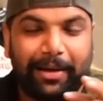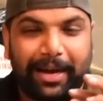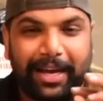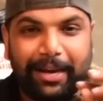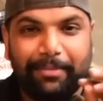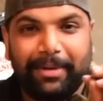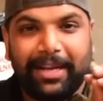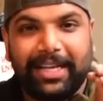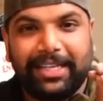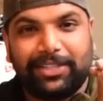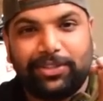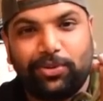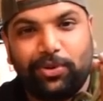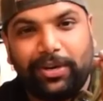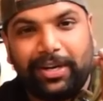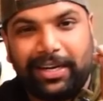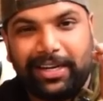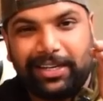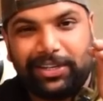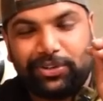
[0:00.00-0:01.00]
अगर मैं
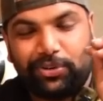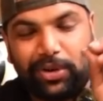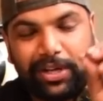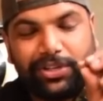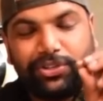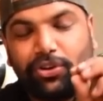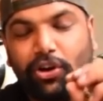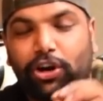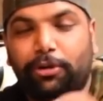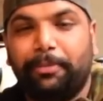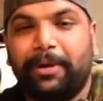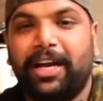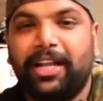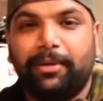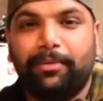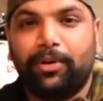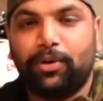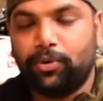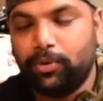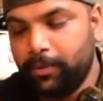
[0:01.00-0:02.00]
इसको थोड़ा शॉर्ट में
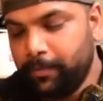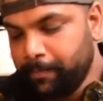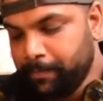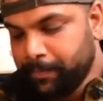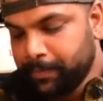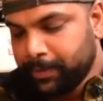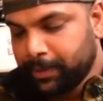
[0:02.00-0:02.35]
ख़त्म करूँ